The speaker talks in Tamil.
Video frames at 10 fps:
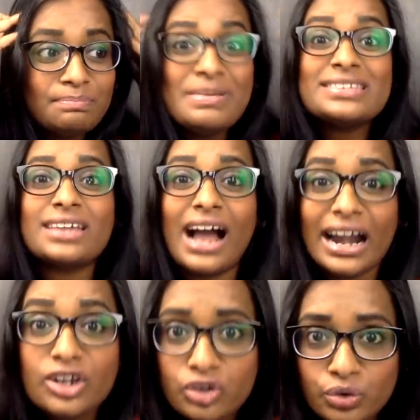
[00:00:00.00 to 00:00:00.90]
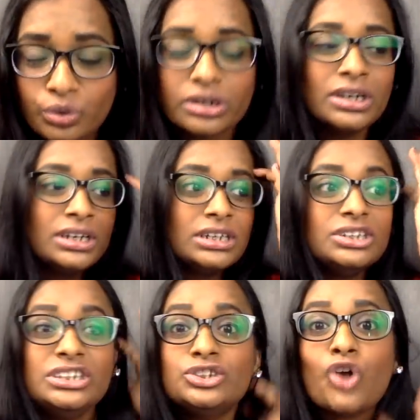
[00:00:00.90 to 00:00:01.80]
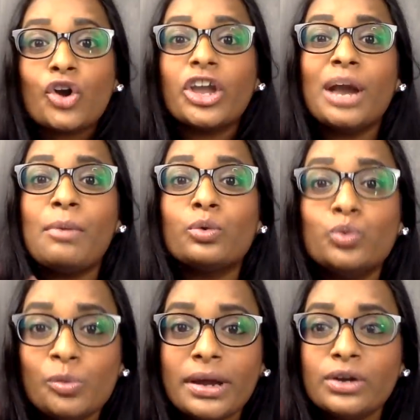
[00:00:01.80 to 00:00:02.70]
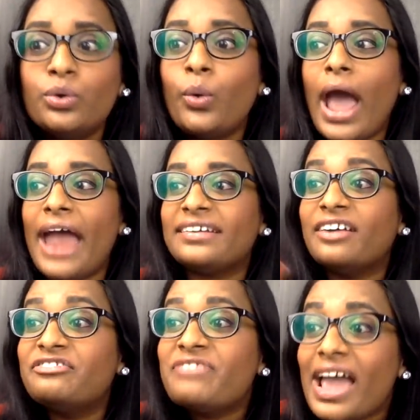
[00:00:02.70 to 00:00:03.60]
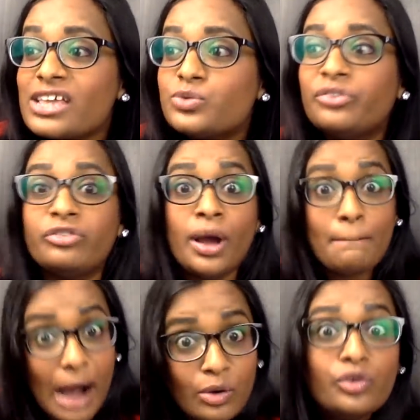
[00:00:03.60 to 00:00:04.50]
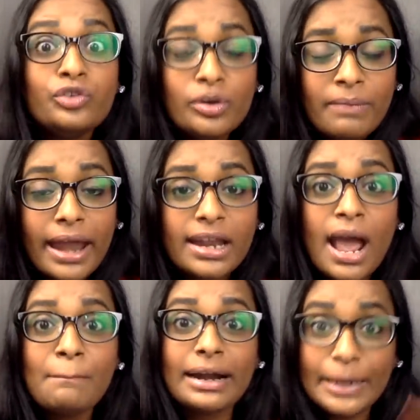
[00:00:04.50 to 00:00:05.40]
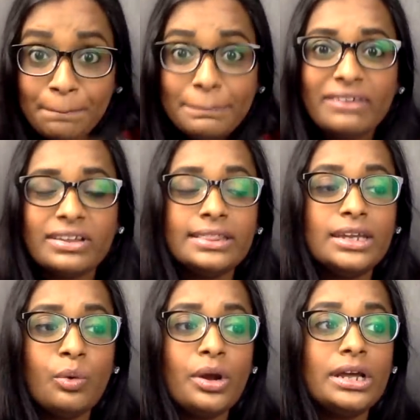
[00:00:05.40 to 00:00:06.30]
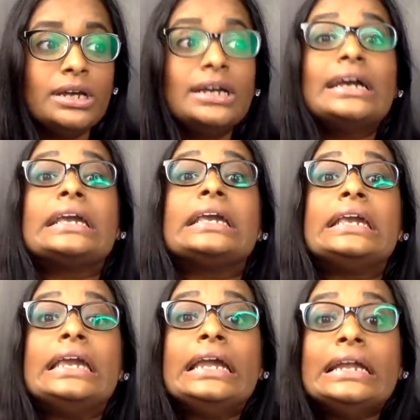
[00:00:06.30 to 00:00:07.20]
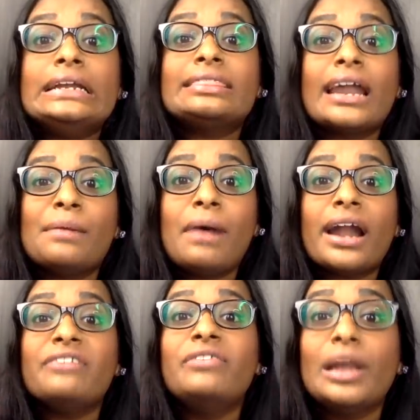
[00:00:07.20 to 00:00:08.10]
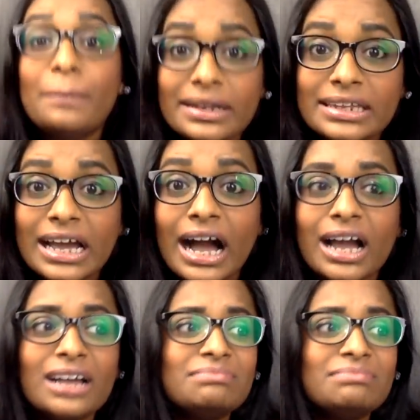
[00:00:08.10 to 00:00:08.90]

மிஸ் அண்டர்ஸ்டுட் ஷீ இஸ் டாக்கிங் அபவுட் உமன் ஹூ ஹேட் அஃபேர்ஸ் வித் பவர்ஃபுல் மென் பட் இப்போ வந்து ஒரு கீழ்த்தனமான விளம்பரத்துக்காக